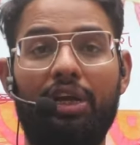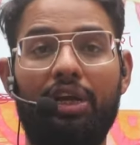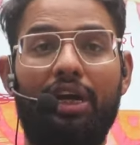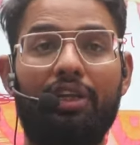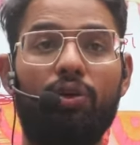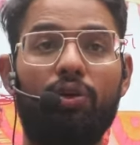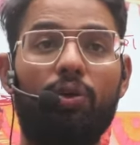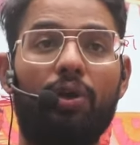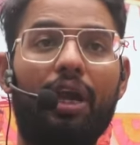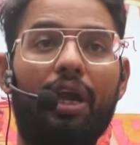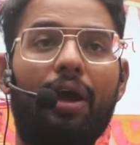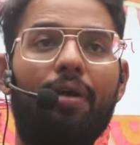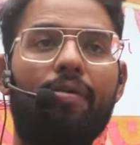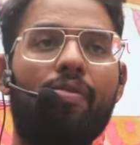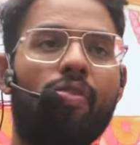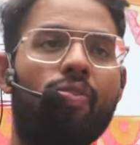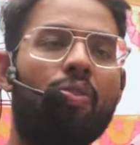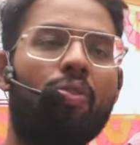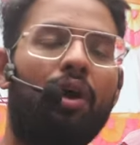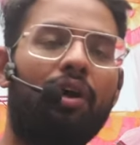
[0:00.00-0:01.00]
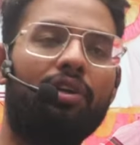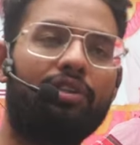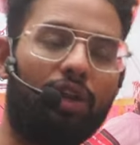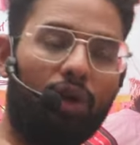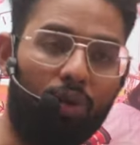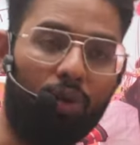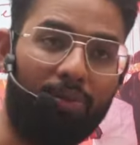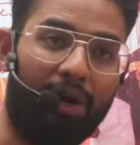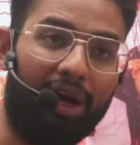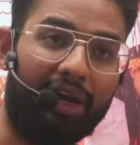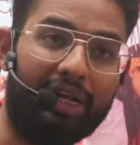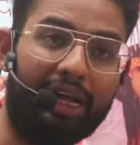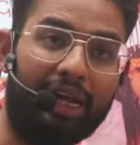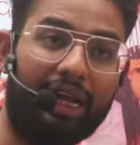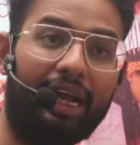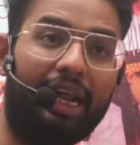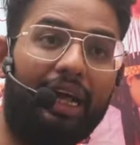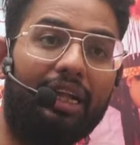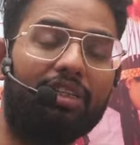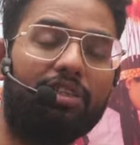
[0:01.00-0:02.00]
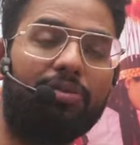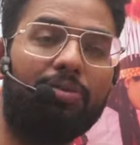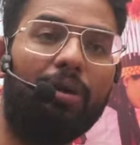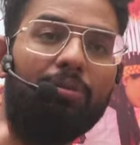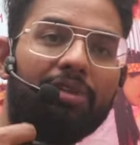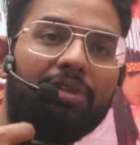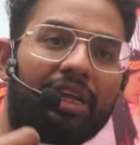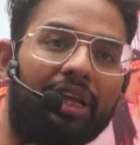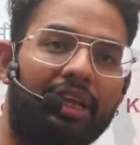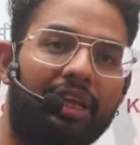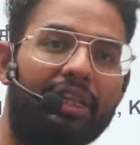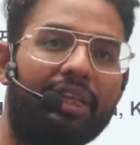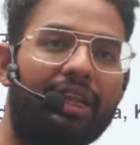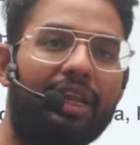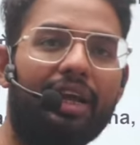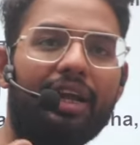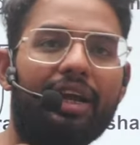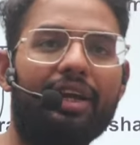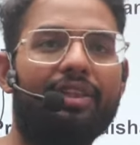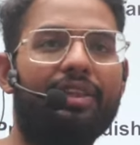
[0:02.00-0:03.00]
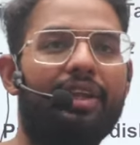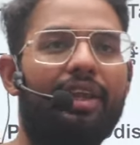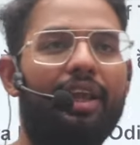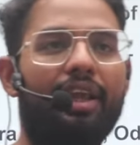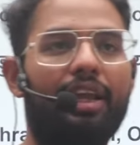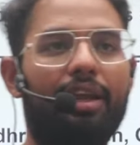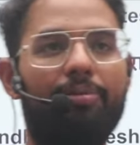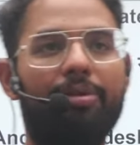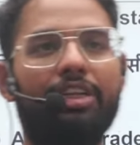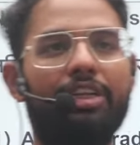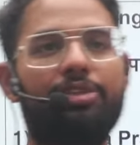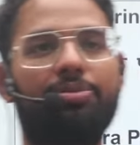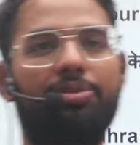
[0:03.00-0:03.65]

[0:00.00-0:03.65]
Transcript: याद हो गया चलो बाकी के डांस भी हम धीरे धीरे करते रहेंगे बीच